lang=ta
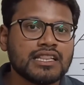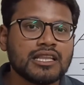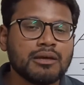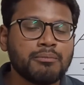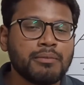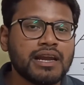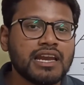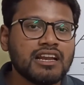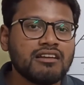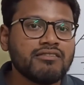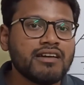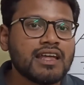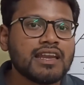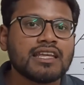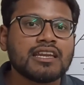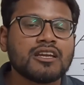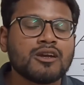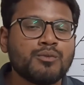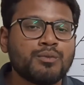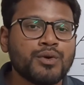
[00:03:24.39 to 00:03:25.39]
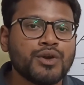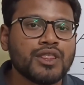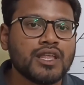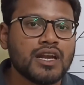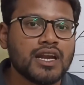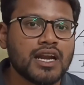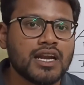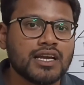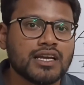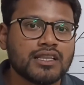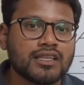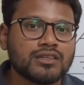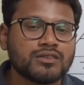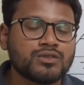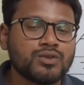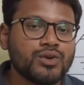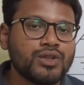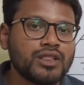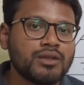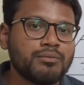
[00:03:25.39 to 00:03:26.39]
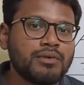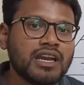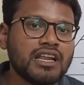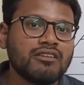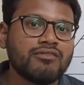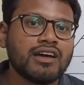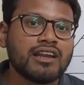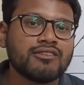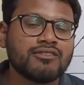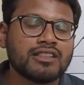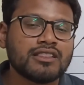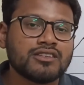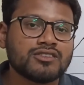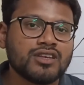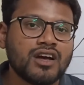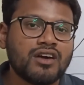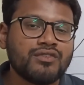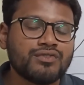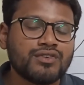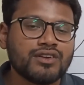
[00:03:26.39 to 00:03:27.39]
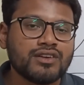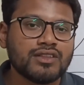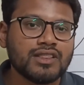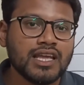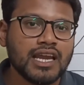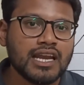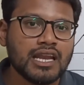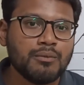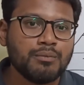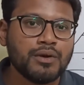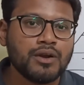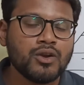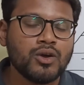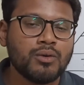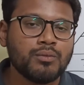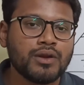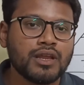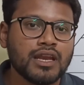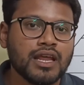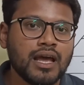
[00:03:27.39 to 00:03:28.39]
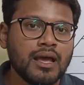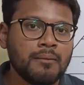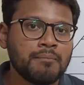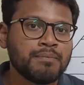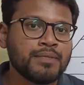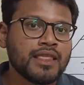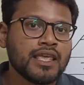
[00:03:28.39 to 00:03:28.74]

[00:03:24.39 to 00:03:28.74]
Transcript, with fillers: இந்த மிடில் வேர் இருக்க போய் தான் நடக்குது ஸோ இந்த மிடில் வேர் வந்து சாஃப்ட்வேர் வந்து என்ன பண்ணோம் அப்படின்னா